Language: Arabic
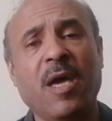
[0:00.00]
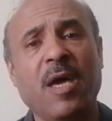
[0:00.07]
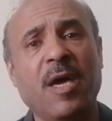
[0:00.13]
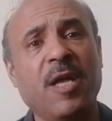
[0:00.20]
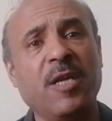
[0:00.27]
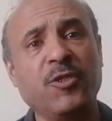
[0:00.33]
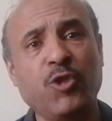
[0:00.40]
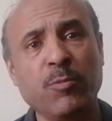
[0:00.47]

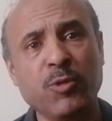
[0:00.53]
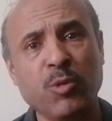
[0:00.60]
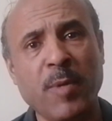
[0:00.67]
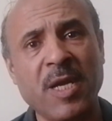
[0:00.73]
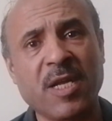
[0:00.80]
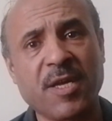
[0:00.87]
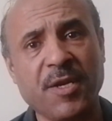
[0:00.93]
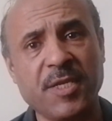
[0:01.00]

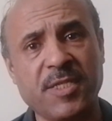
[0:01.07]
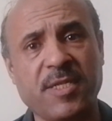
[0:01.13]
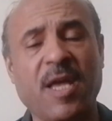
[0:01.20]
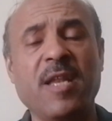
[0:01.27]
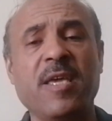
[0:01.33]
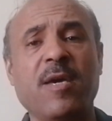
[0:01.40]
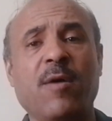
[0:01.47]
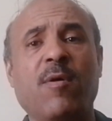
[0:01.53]
الجمجمة
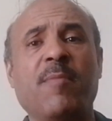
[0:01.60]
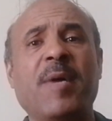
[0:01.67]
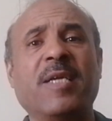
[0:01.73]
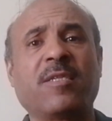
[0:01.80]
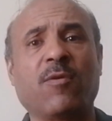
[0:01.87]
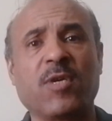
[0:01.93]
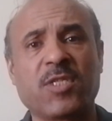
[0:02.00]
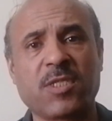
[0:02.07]
الكريستالية
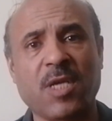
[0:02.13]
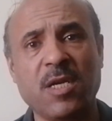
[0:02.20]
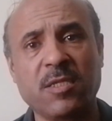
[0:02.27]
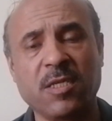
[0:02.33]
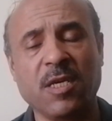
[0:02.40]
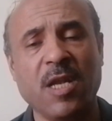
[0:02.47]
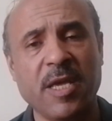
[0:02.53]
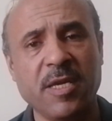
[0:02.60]
وما
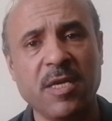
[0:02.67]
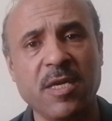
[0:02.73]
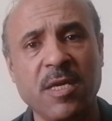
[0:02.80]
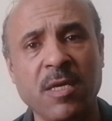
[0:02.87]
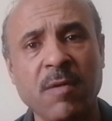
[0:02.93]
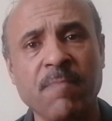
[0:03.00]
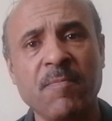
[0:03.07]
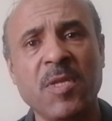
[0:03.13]
توصلت
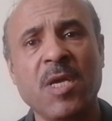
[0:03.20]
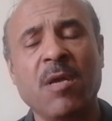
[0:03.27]
إليه